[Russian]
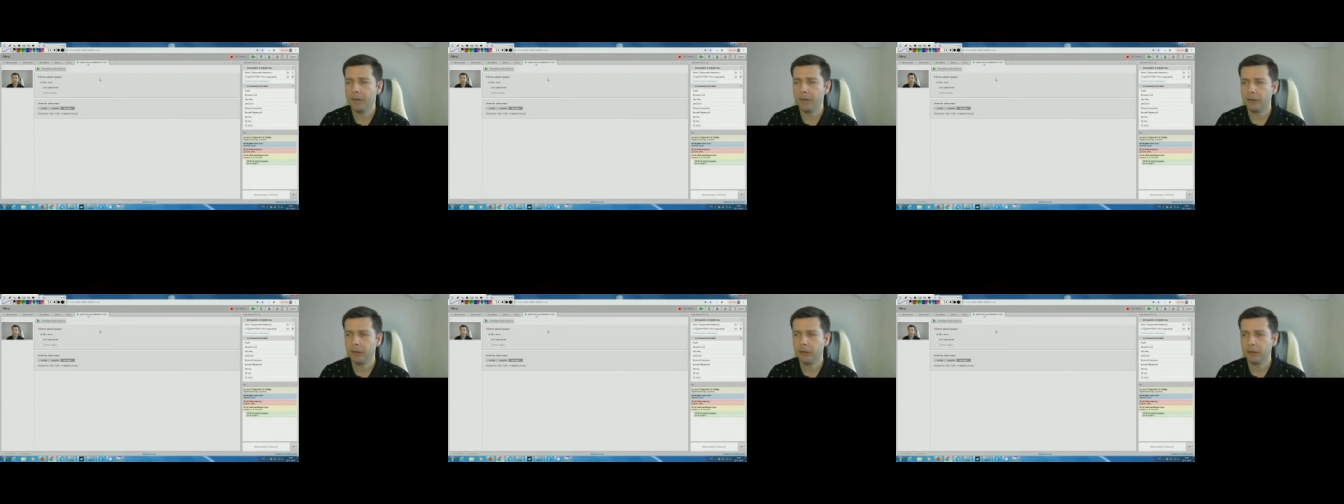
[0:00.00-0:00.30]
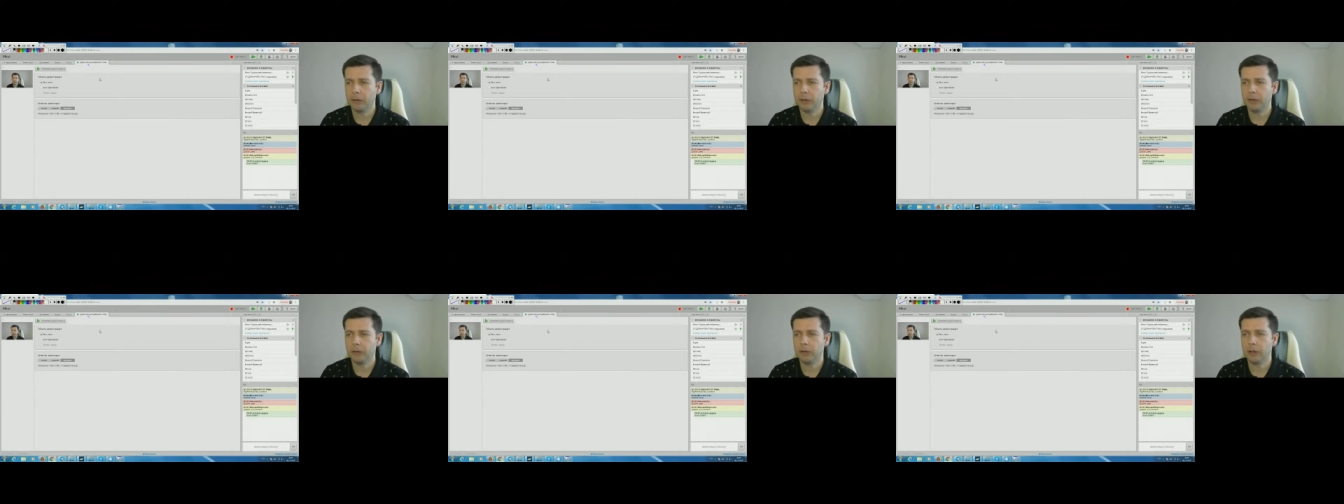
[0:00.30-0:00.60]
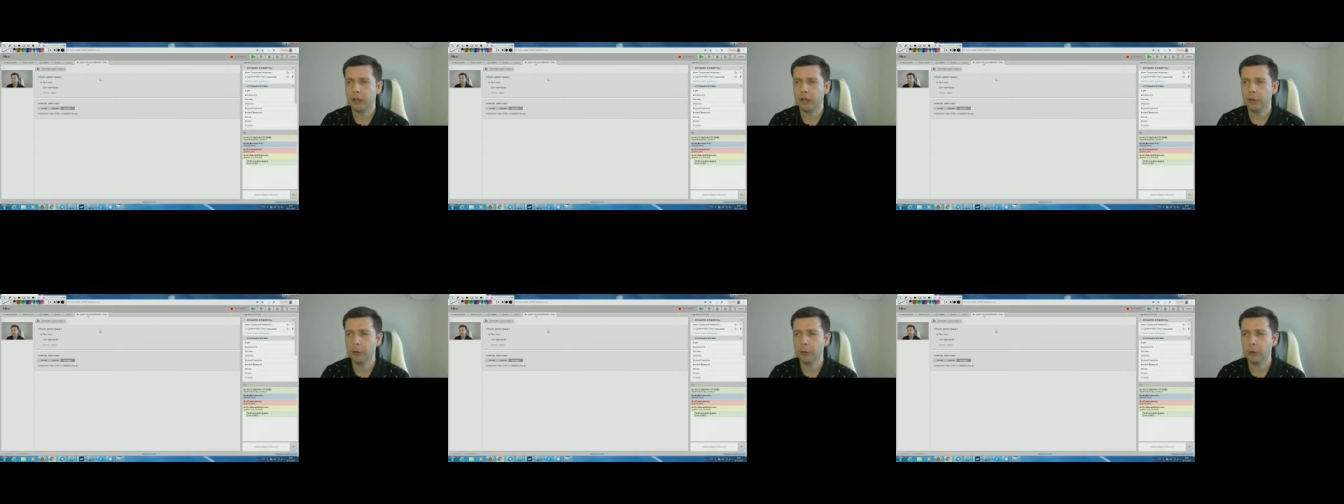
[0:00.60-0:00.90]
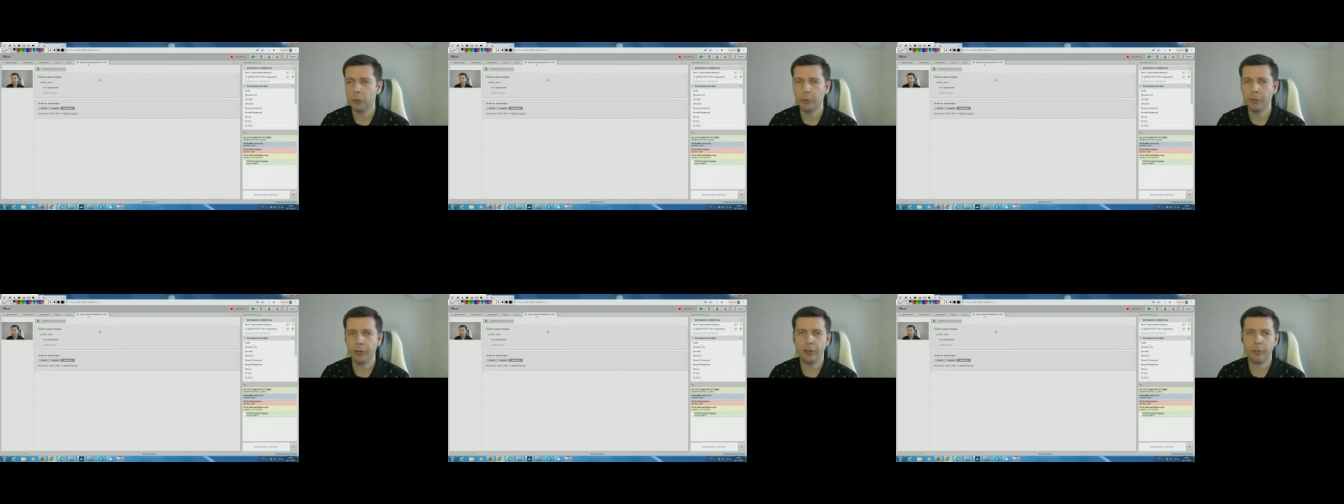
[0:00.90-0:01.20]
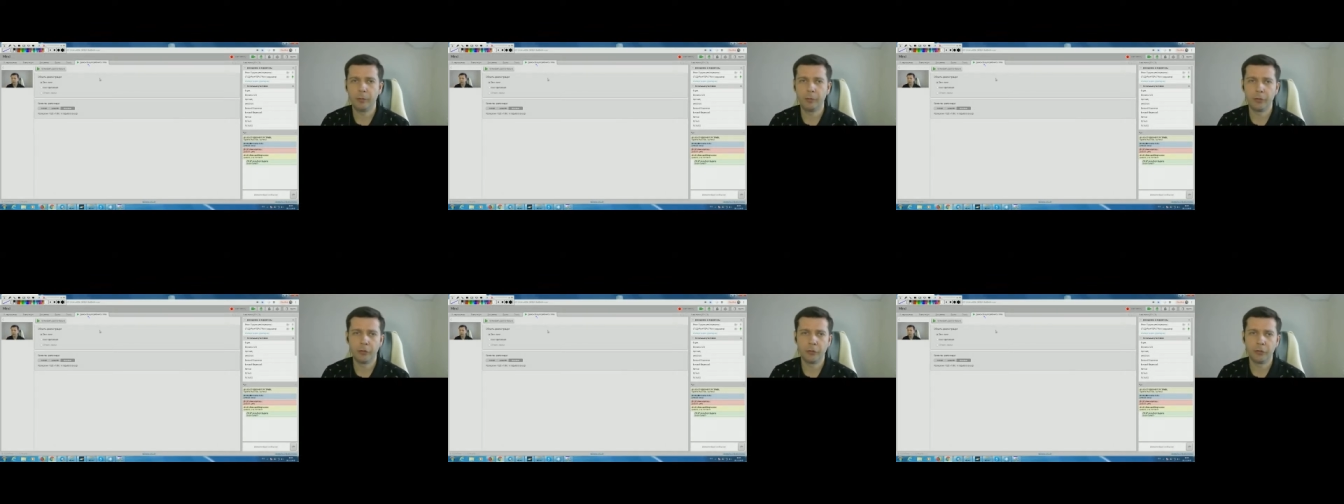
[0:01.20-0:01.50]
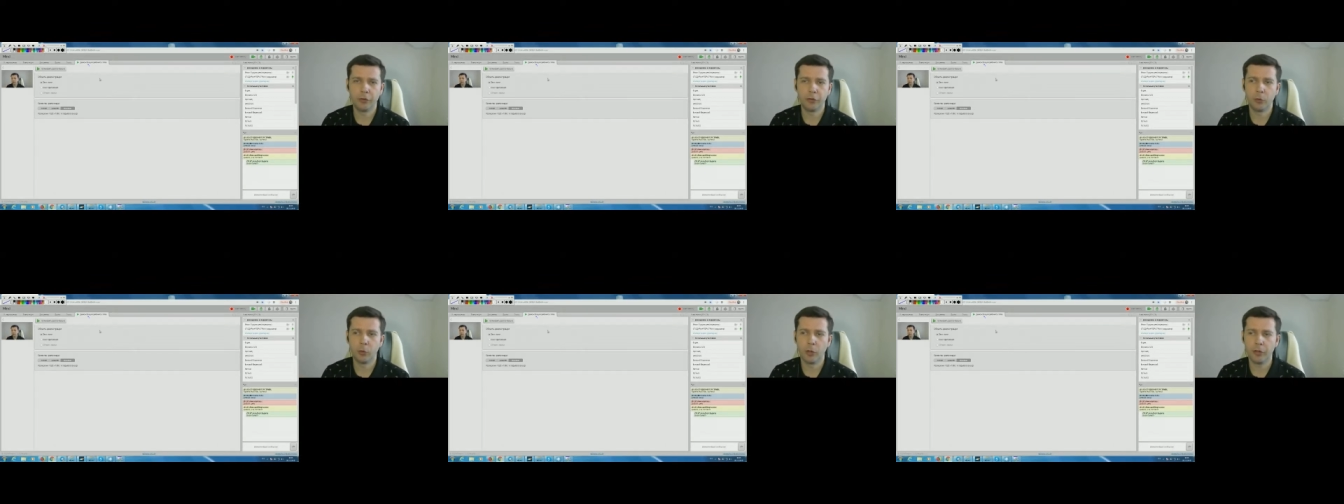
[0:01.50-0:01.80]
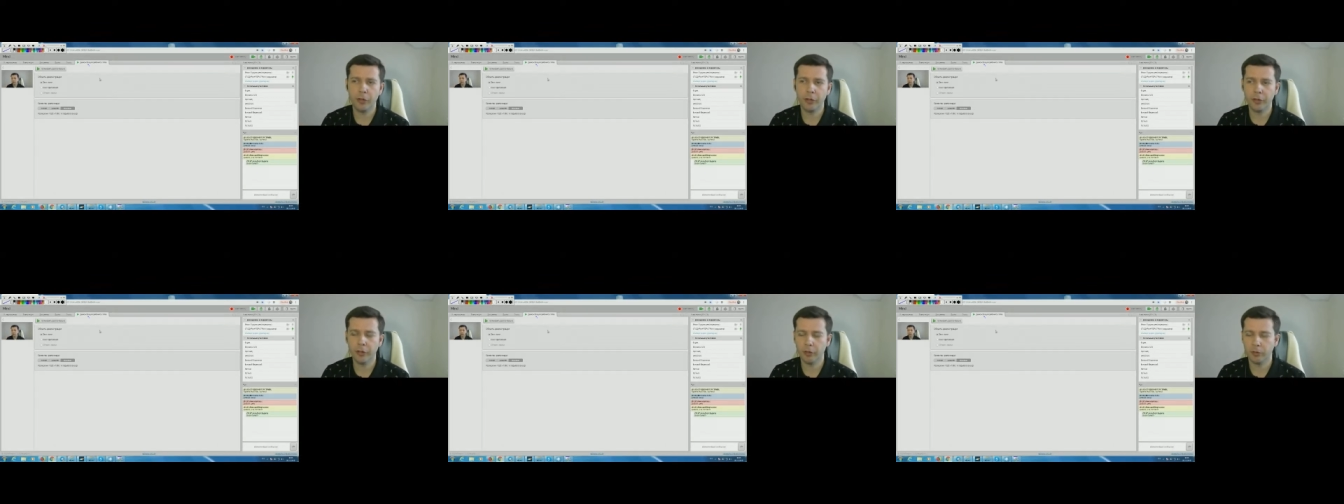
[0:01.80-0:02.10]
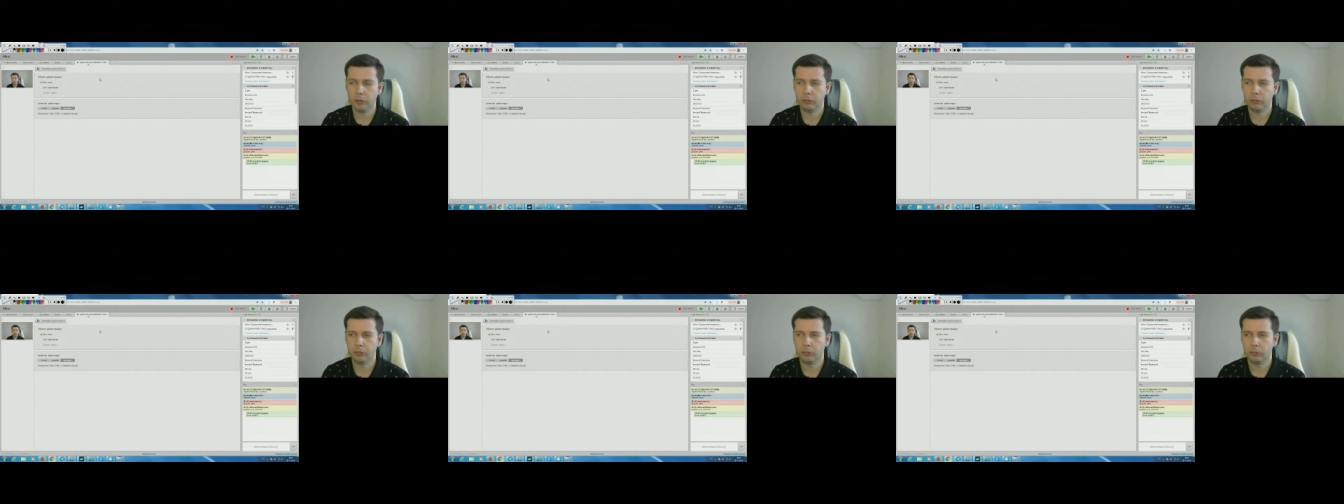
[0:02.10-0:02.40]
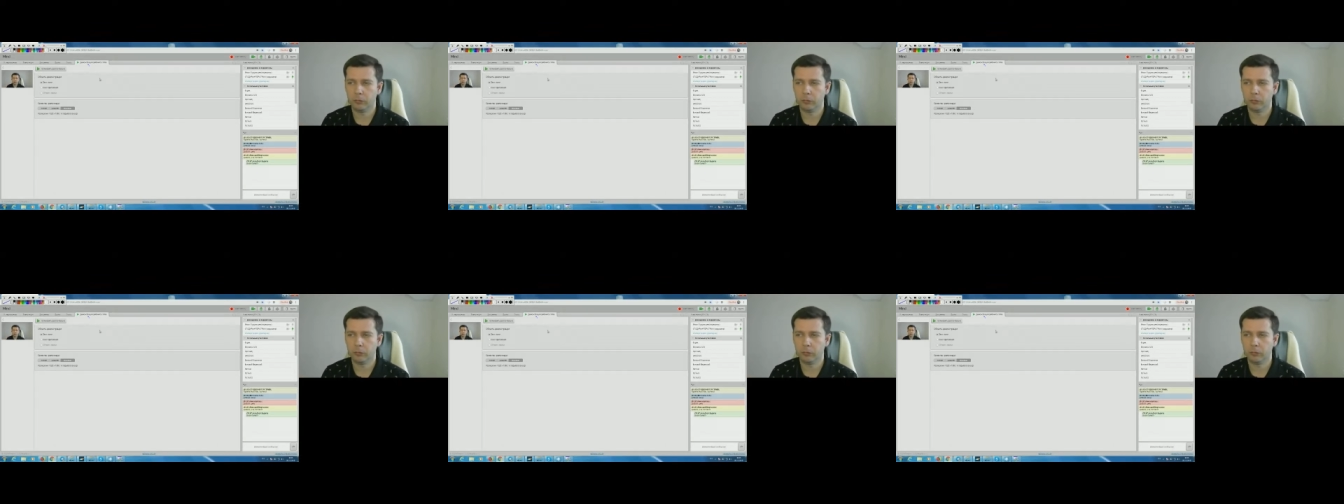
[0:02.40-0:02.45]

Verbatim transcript: А, особенно был вторник.